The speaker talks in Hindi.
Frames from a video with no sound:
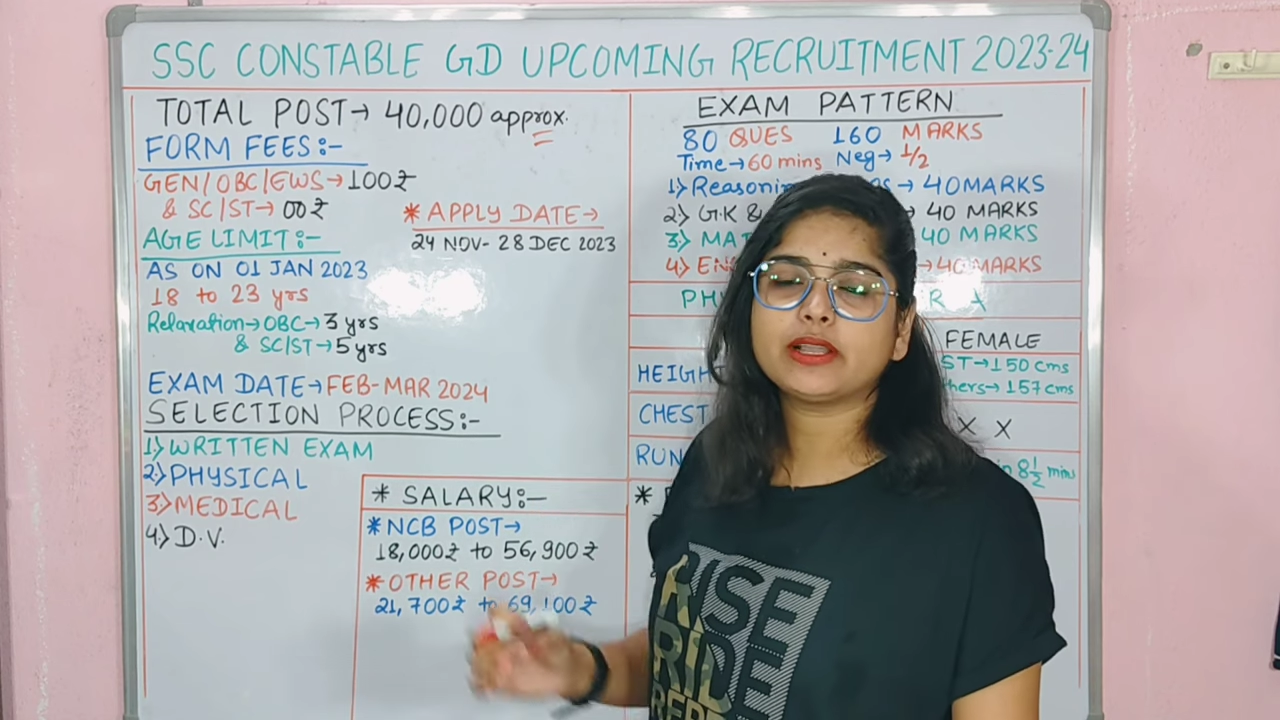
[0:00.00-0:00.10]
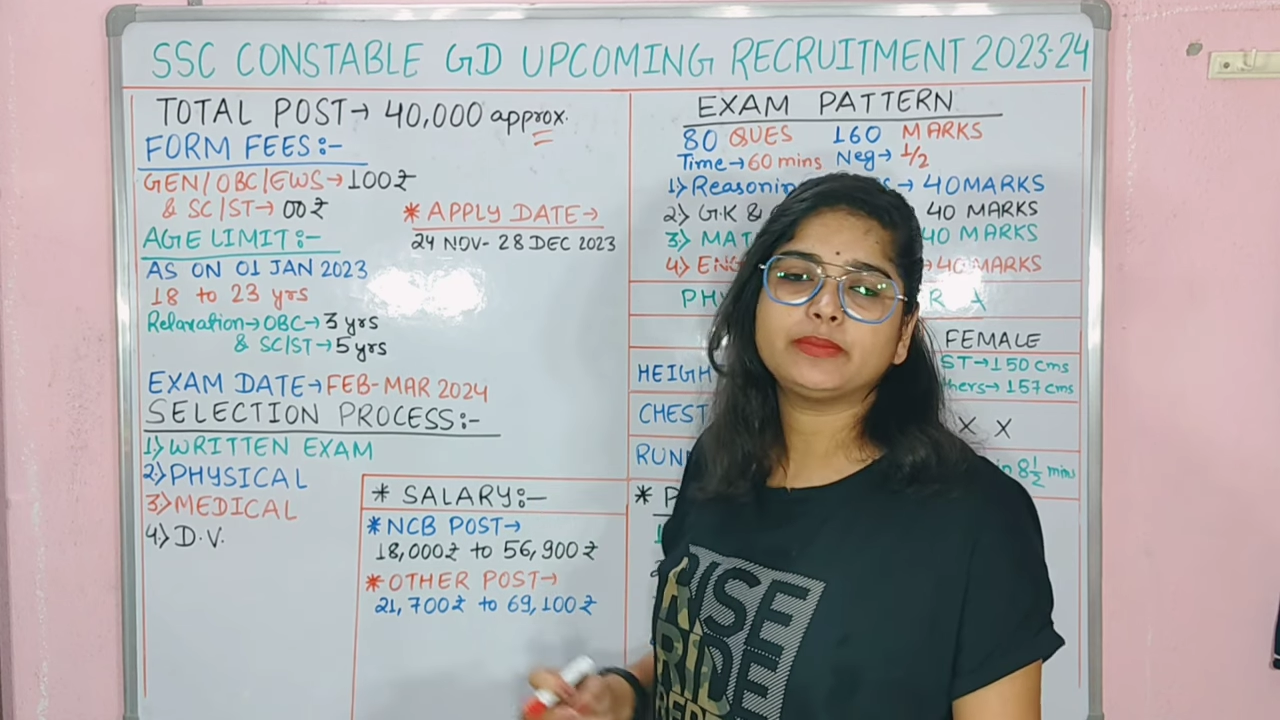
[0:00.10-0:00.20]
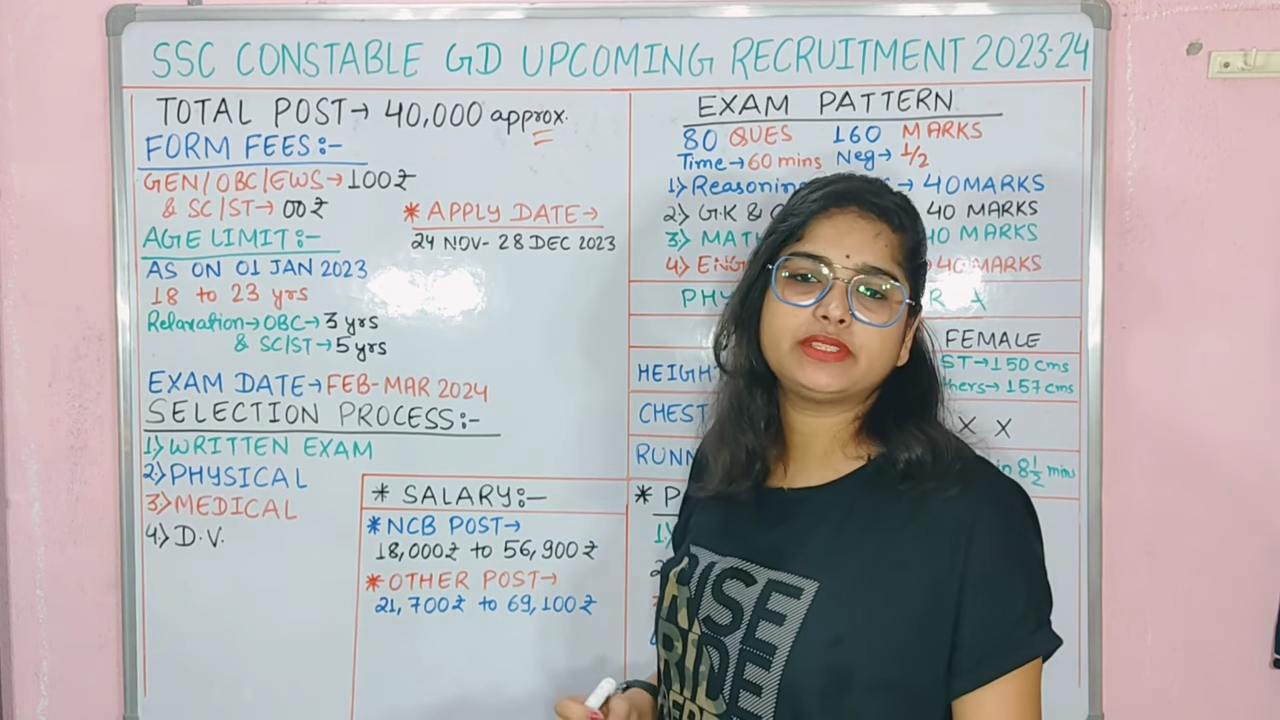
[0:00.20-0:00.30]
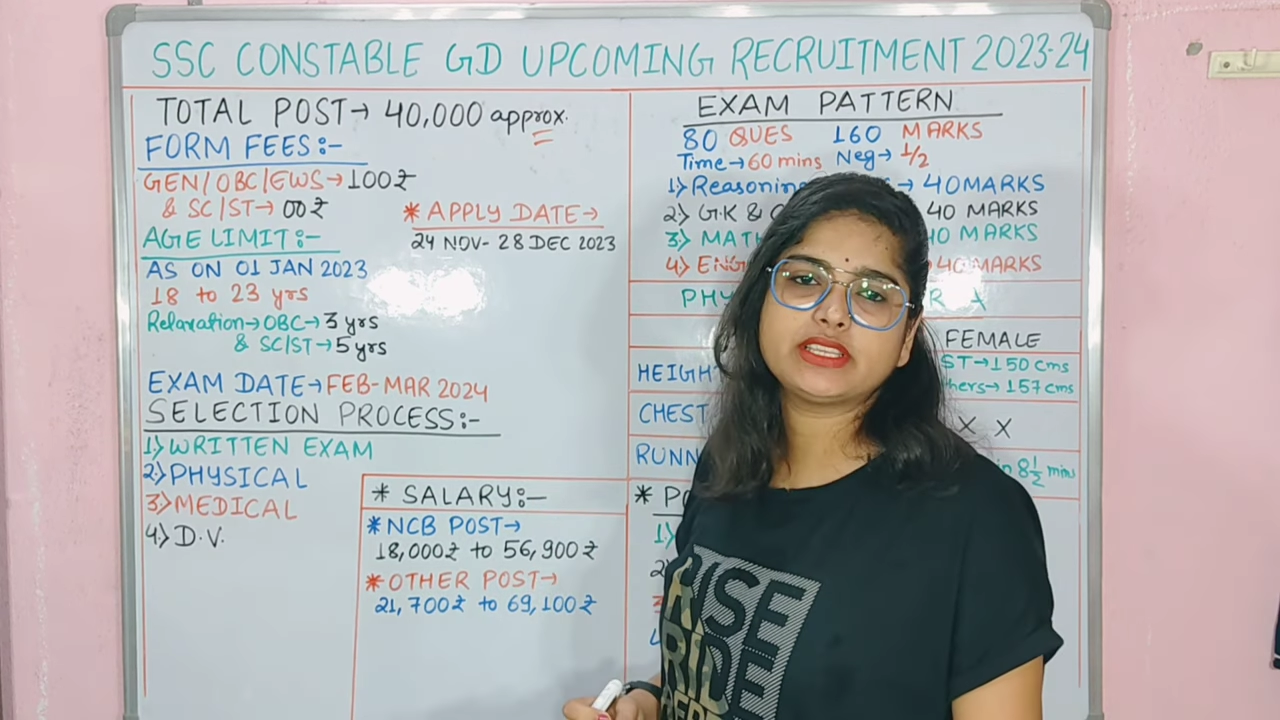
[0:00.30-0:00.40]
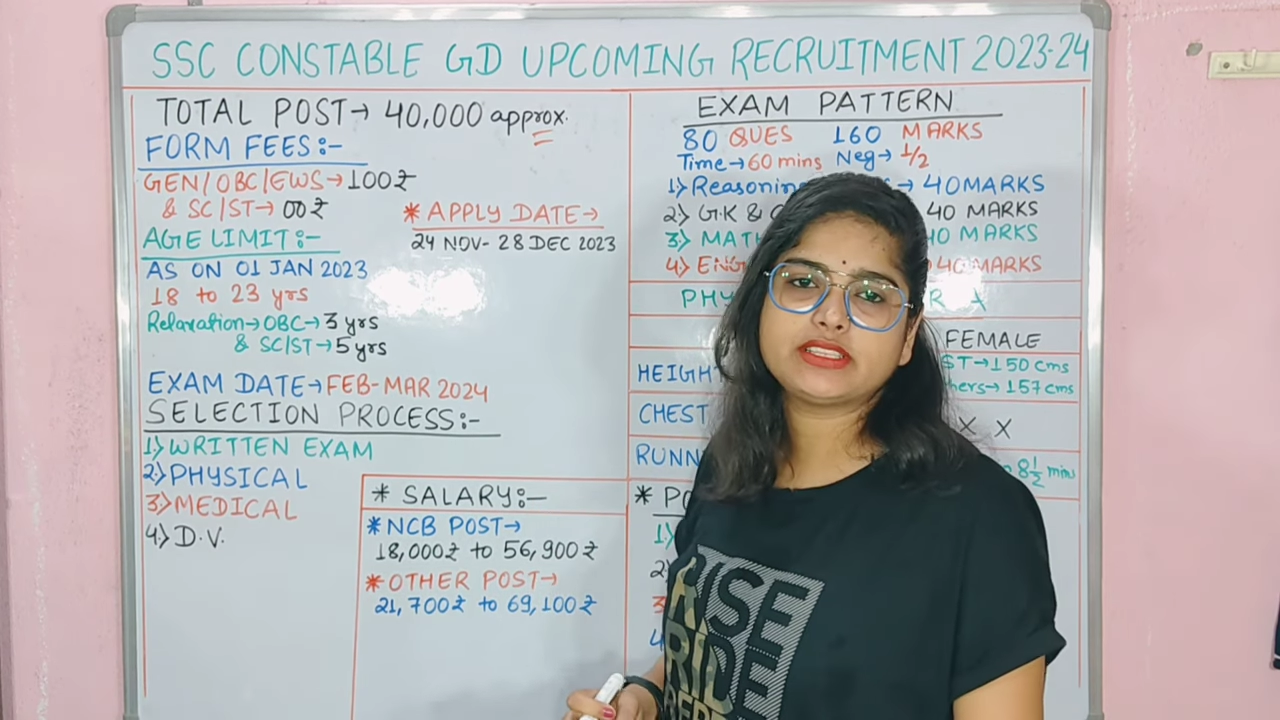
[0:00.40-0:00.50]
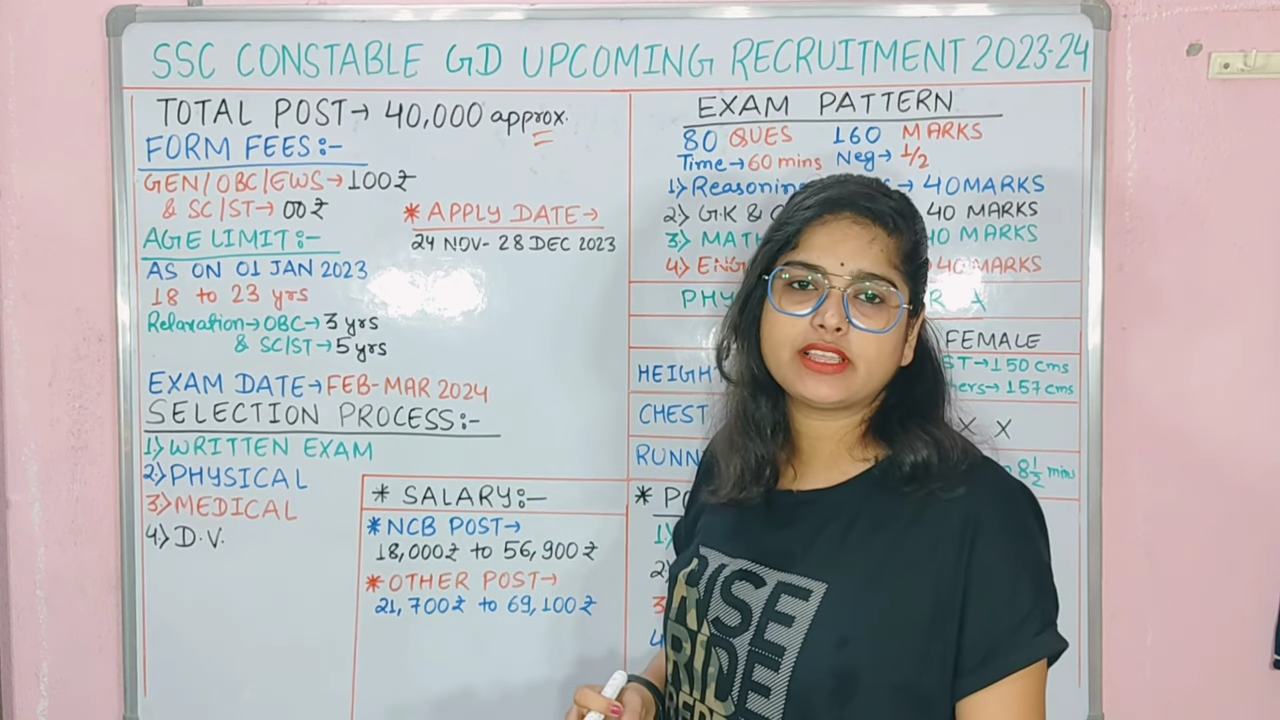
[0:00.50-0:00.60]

कब से